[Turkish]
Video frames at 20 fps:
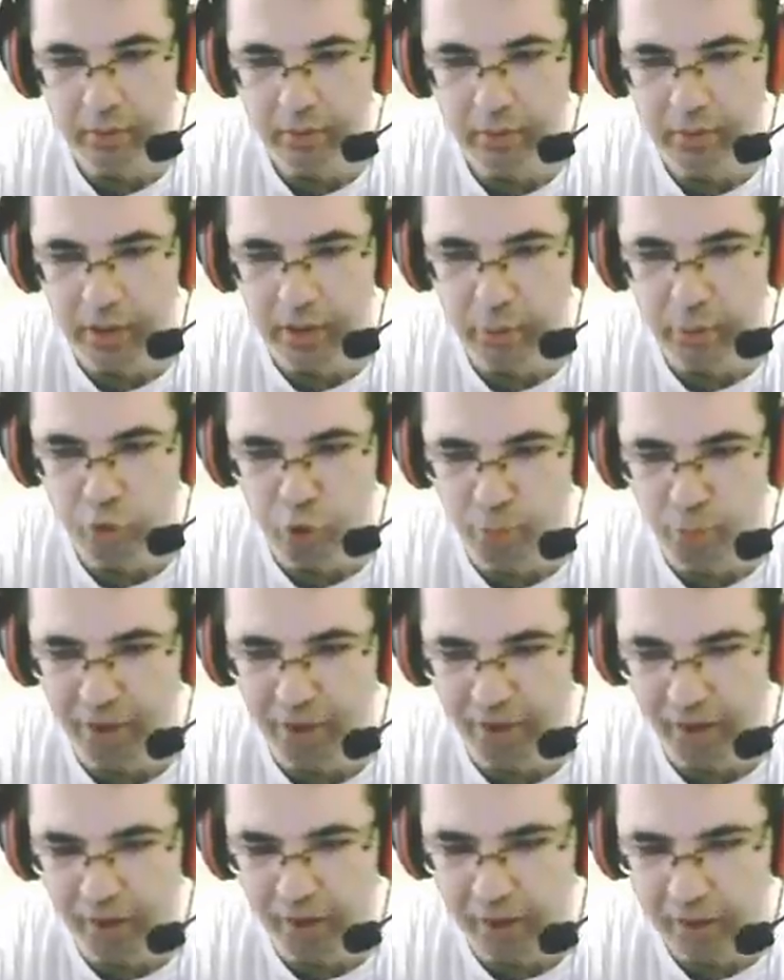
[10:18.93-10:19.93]
Tam
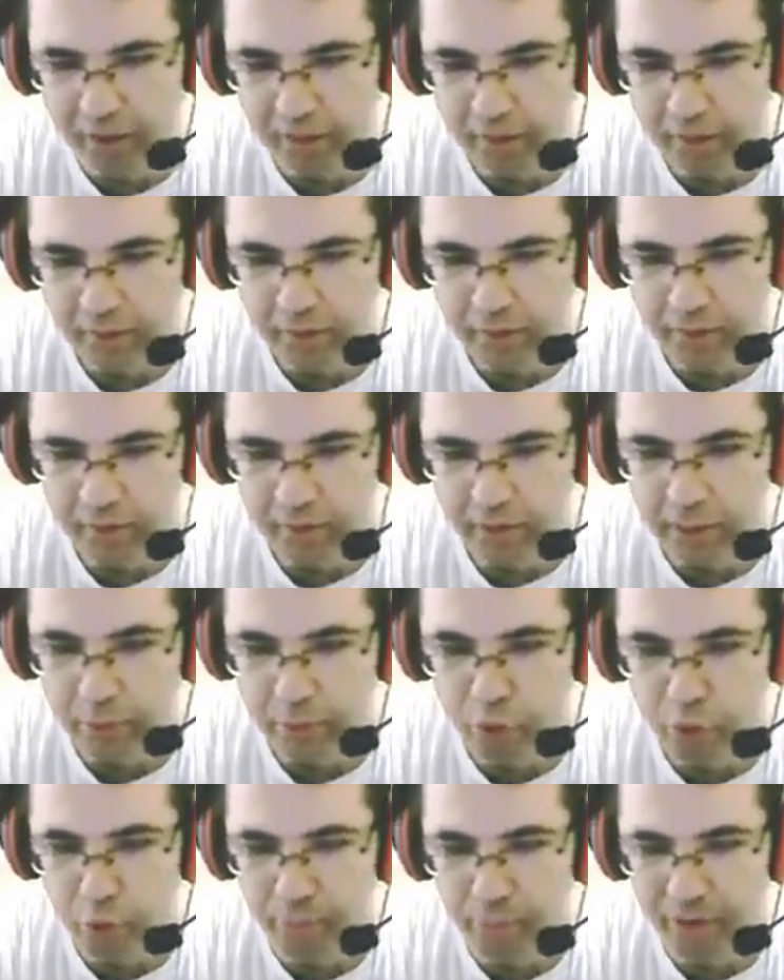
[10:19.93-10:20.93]
zopalık. Tam
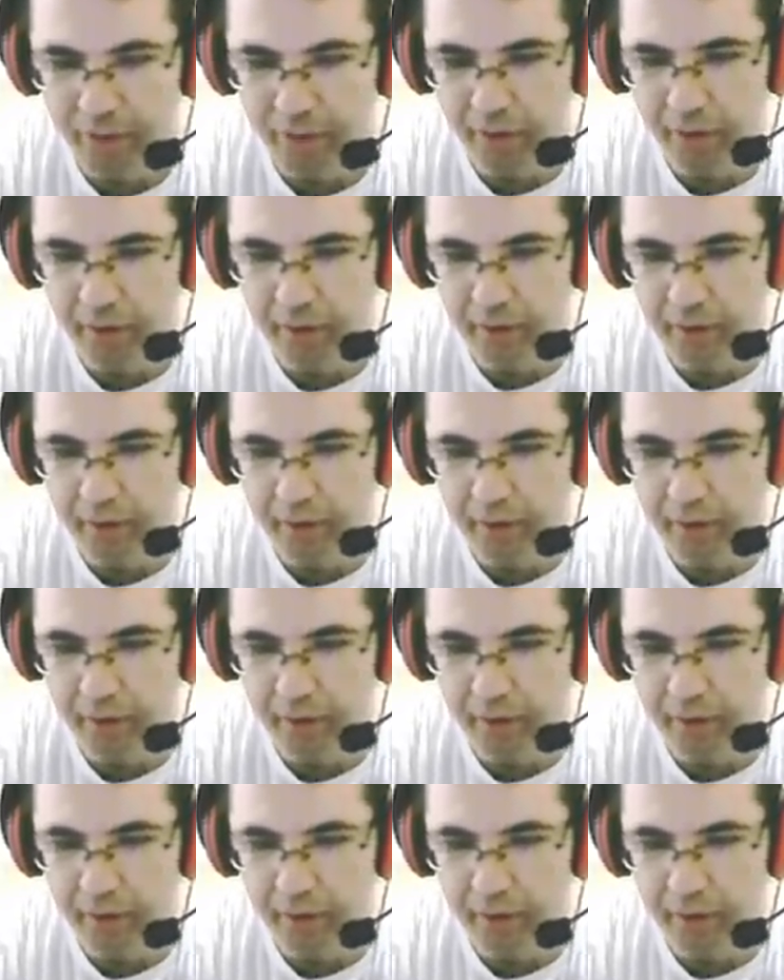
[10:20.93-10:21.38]
zopalık.